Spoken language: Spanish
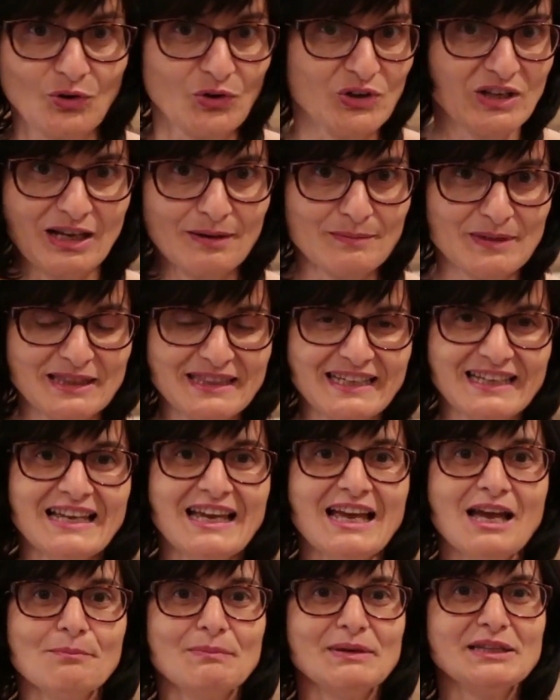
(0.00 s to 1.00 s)
lógicamente,
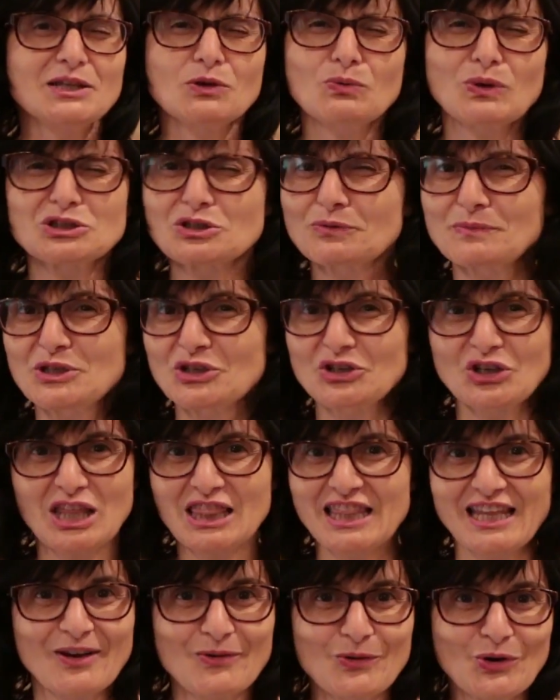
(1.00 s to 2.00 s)
24
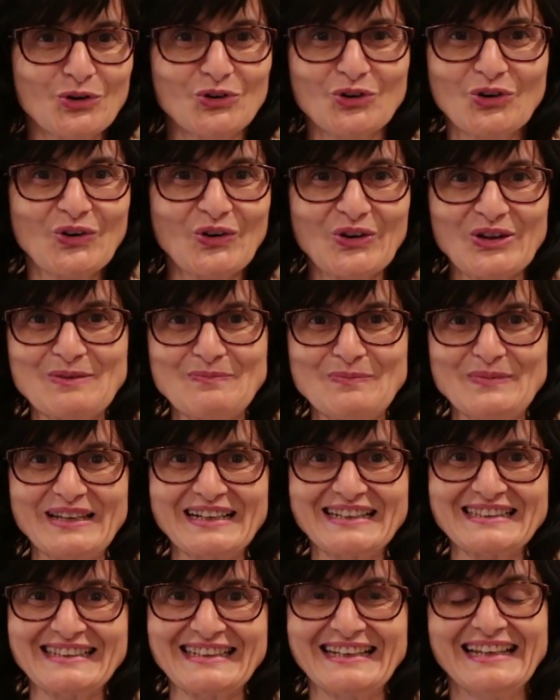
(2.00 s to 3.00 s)
millones de euros no los
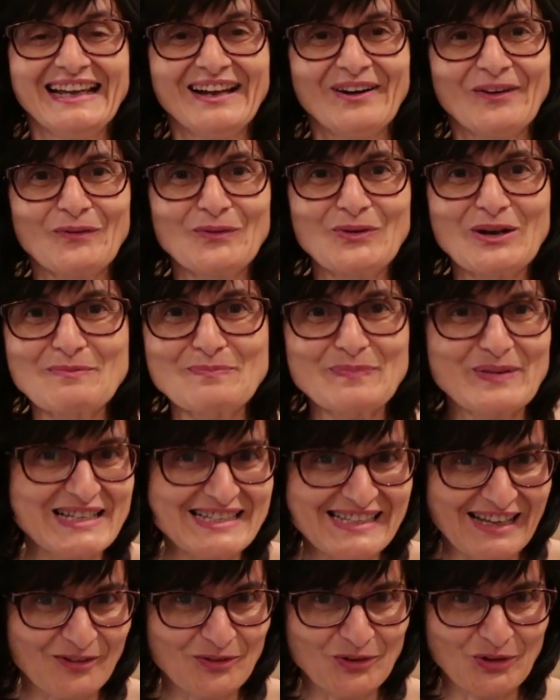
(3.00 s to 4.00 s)
invierte una
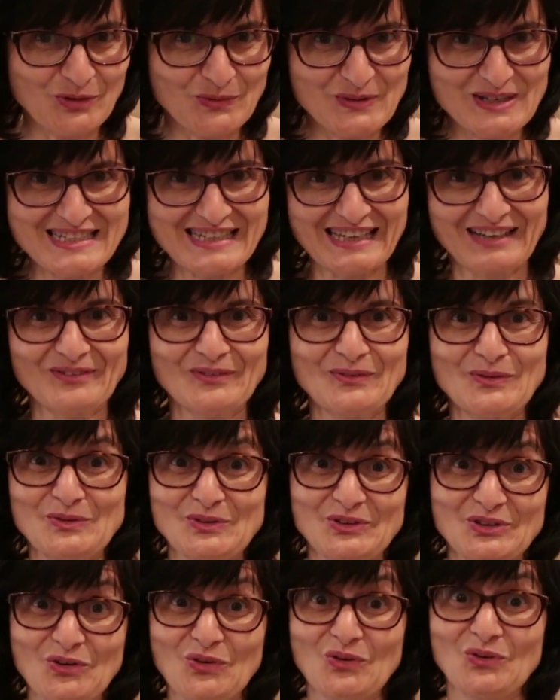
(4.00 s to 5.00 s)
empresa cordobesa,
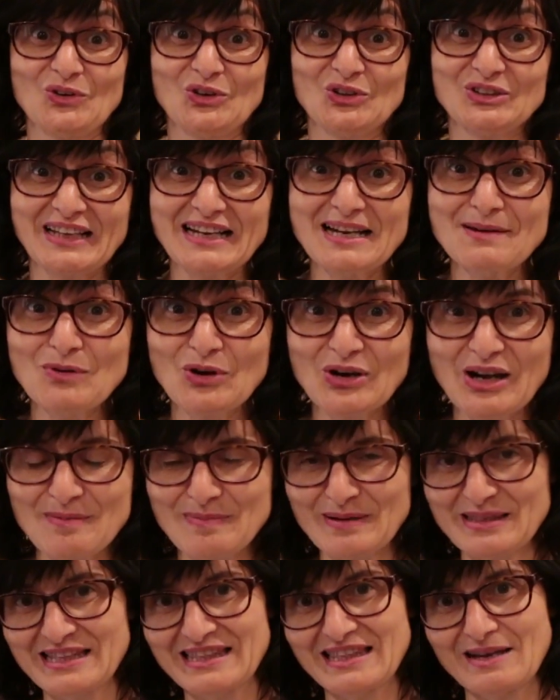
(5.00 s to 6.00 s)
no, tenemos
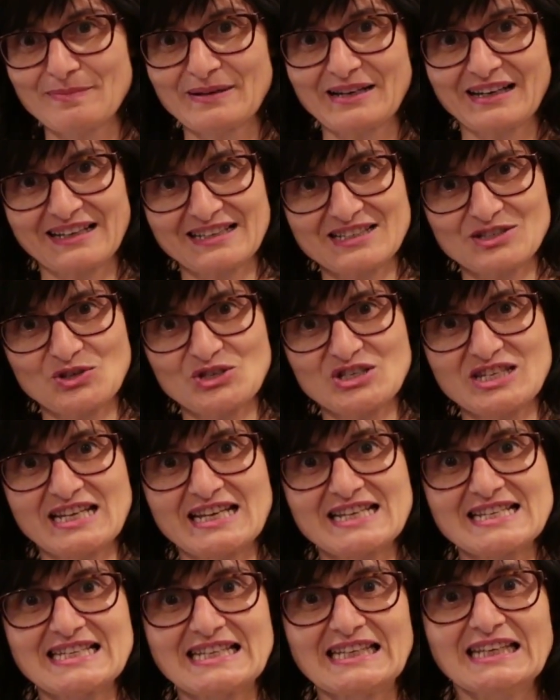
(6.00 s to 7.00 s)
capacidad para que eso
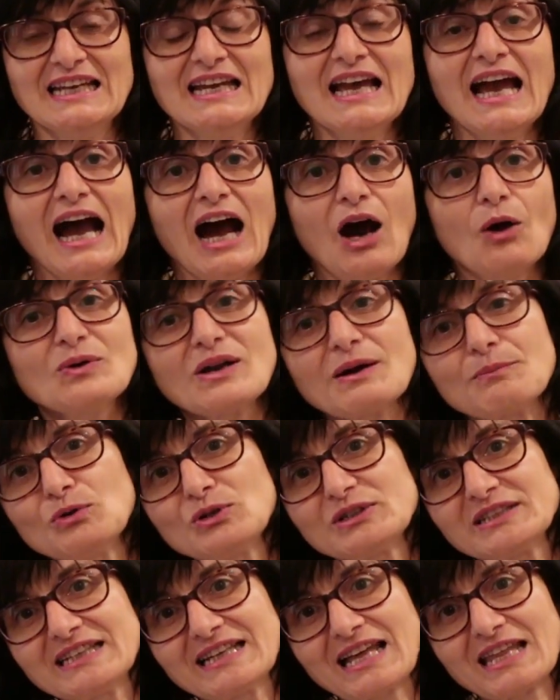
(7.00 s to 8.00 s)
sea así, a una
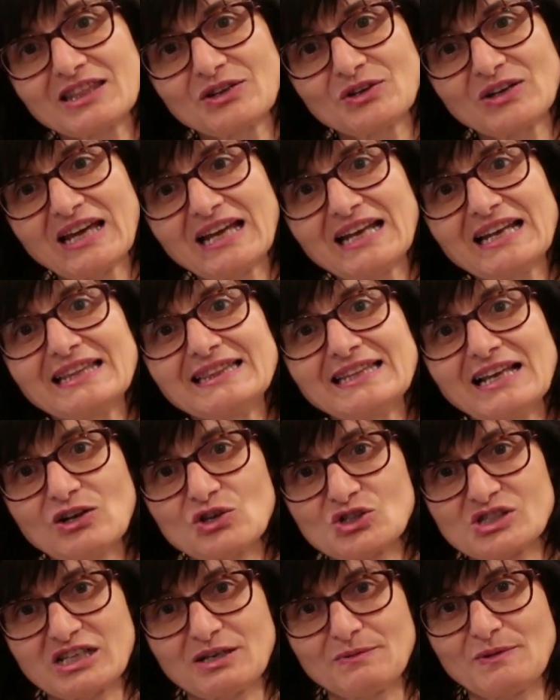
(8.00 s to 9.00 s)
multinacional de
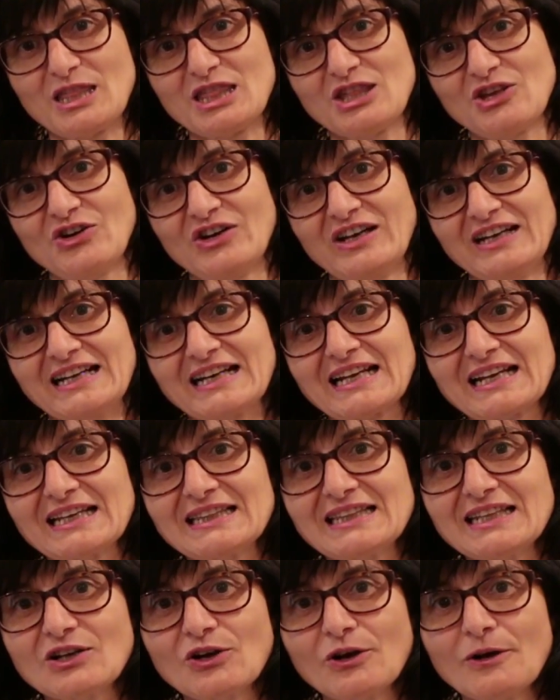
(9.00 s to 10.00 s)
los servicios
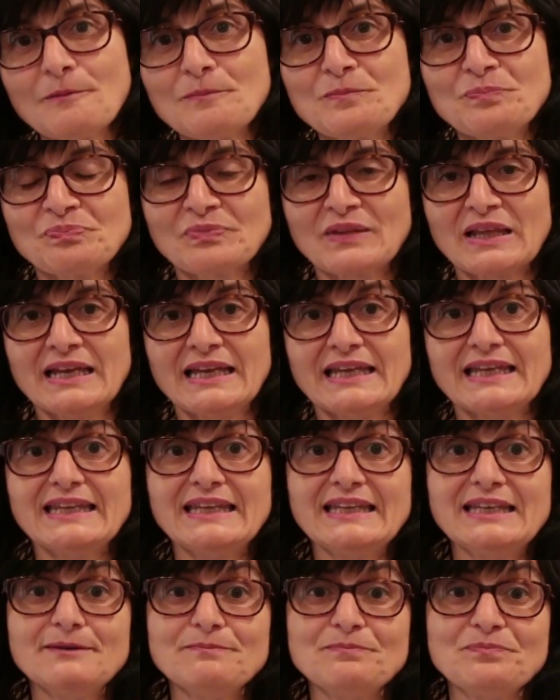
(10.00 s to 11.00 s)
energéticos
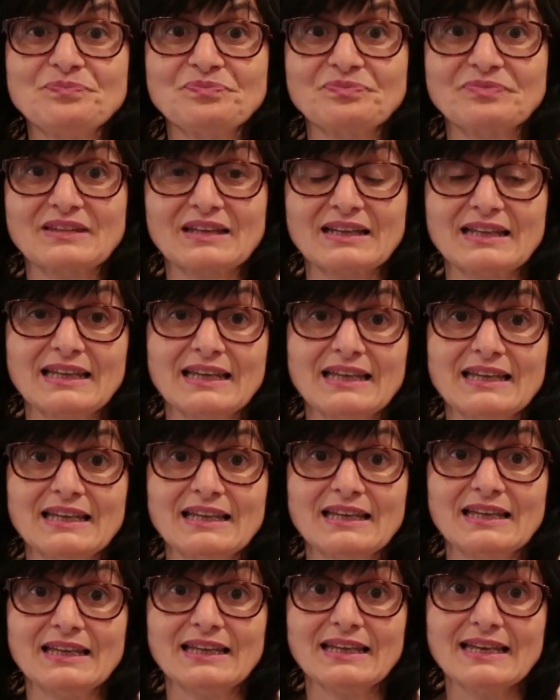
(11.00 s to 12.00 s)
y mm,
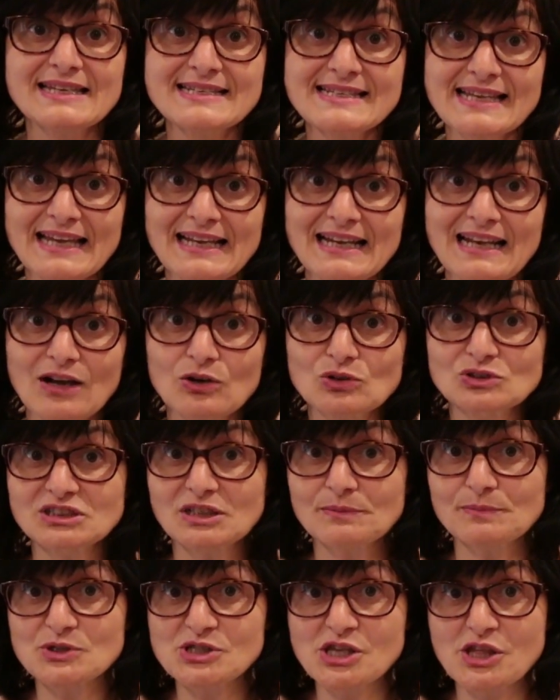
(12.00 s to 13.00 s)
eh, esa es la
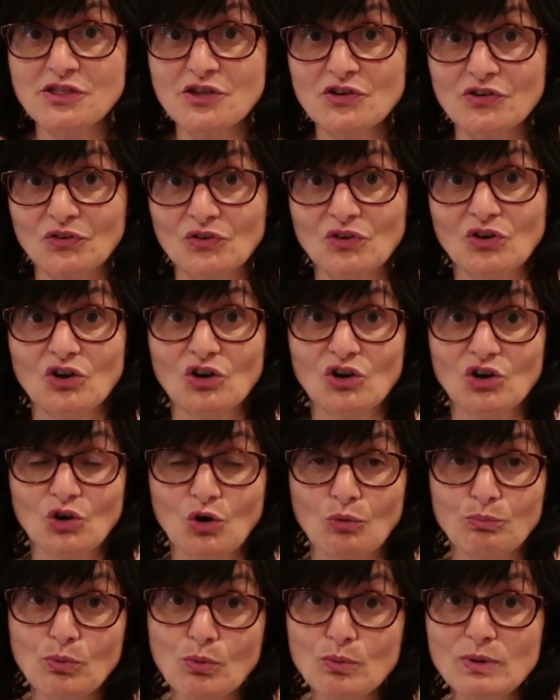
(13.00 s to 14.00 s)
contraposición,
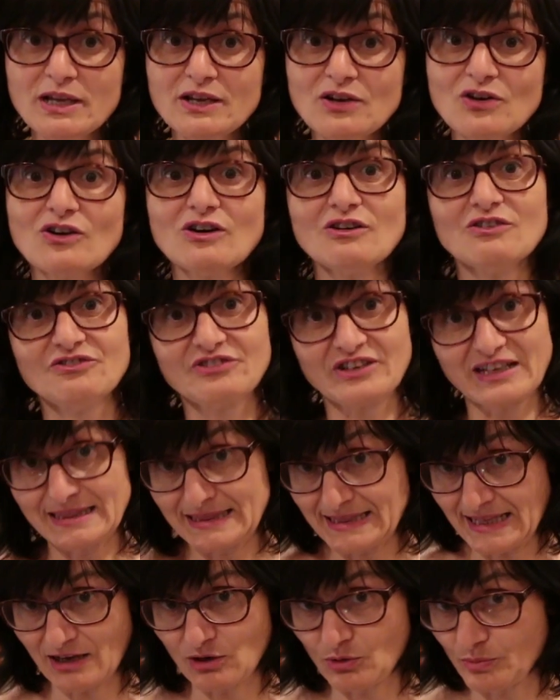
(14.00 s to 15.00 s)
lo público
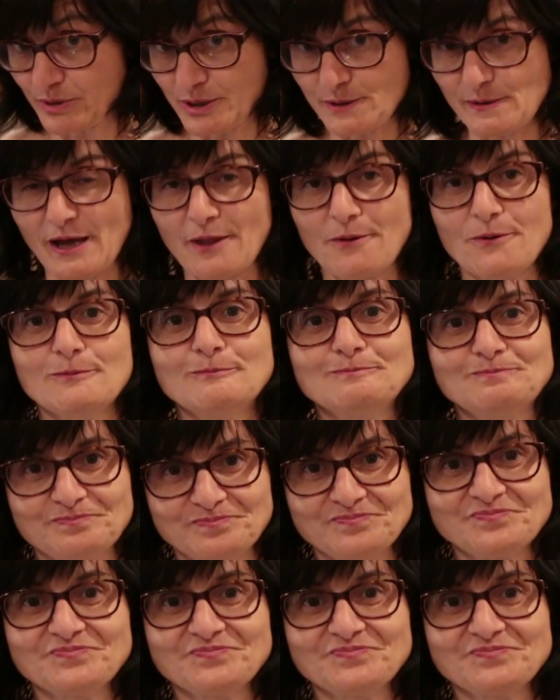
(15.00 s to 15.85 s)
frente a lo privado.